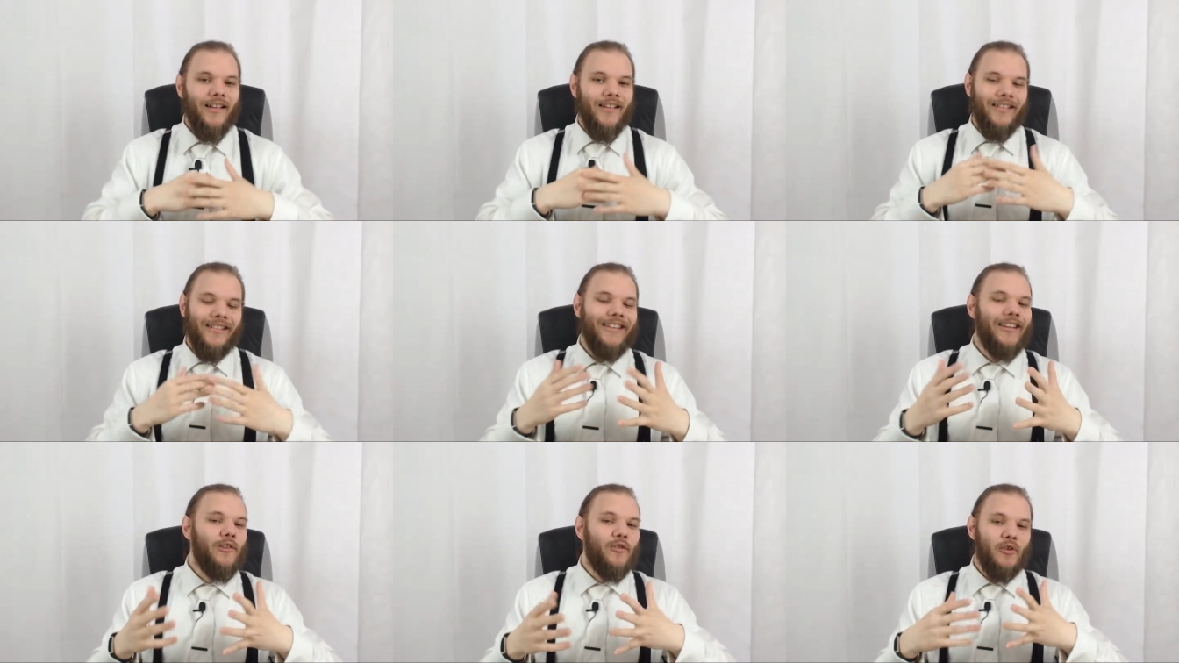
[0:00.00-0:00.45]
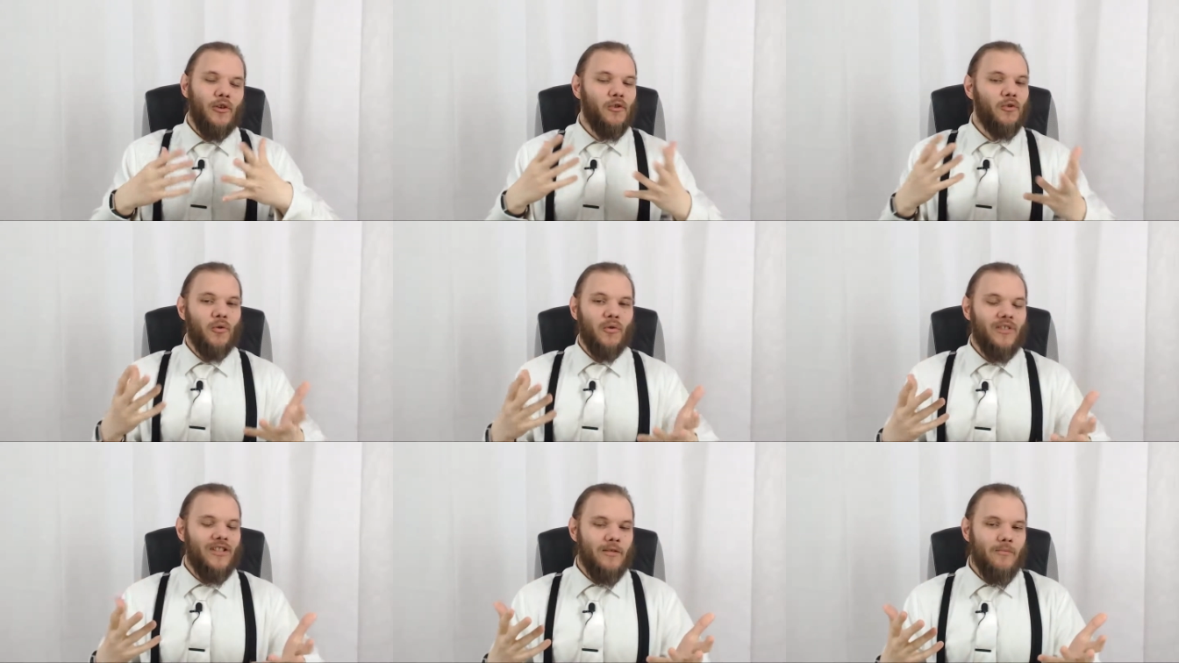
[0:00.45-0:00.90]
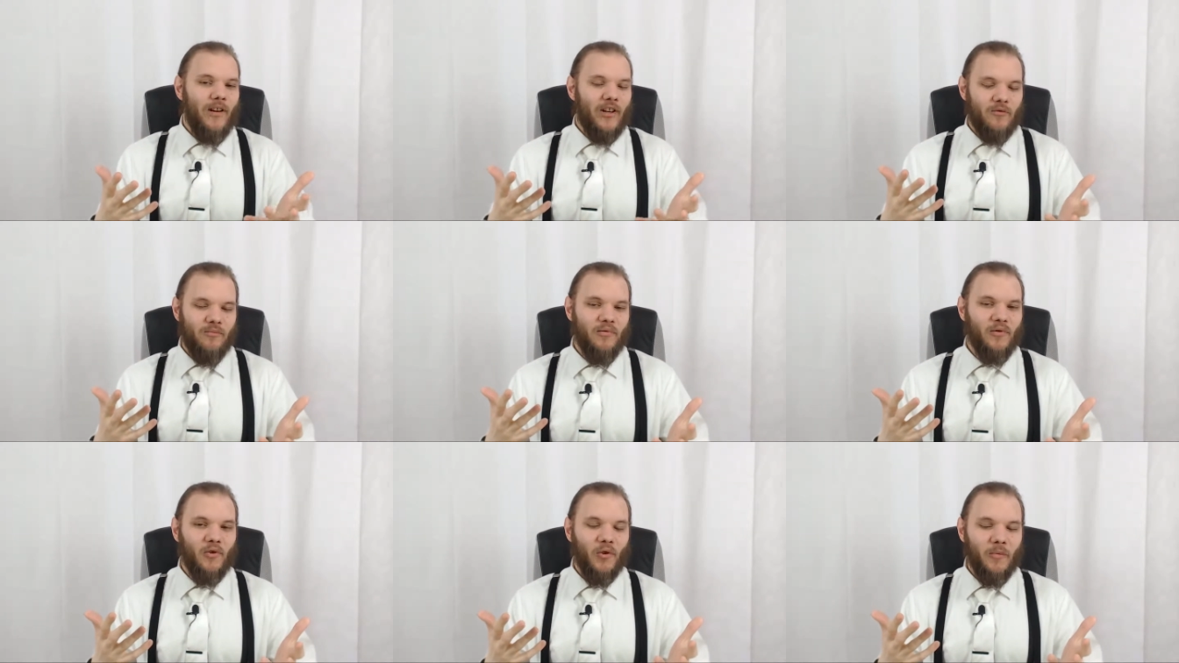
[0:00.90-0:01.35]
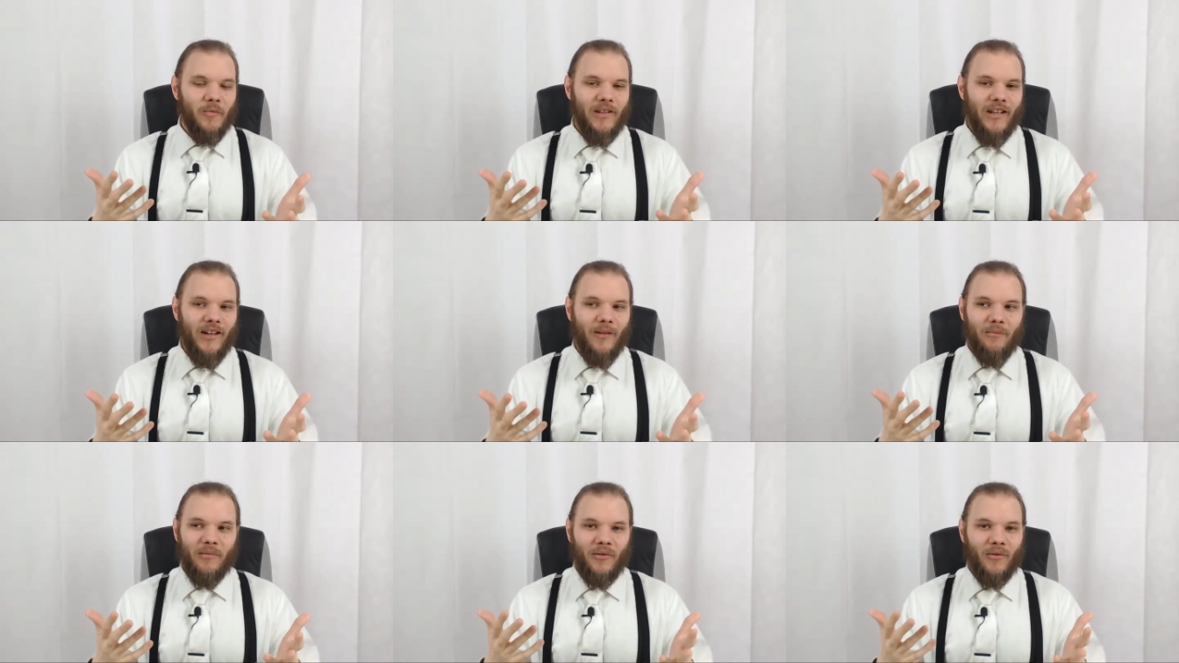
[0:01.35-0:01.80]
C'est le seul truc qui marche plutôt
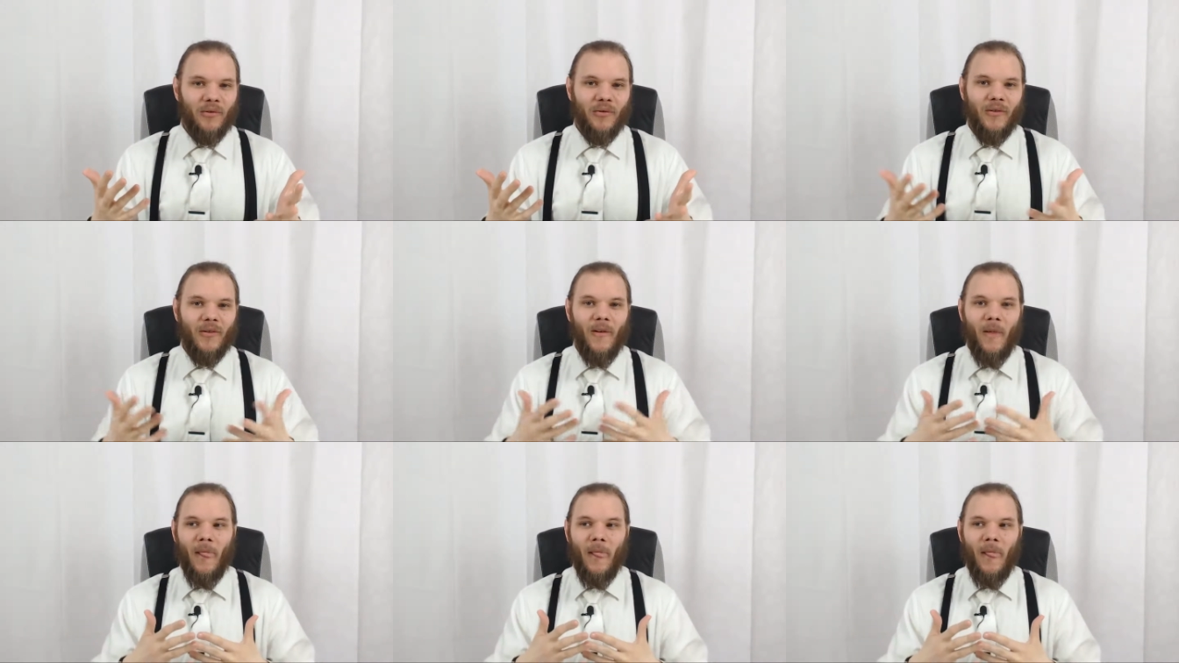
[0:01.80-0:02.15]
bien puisque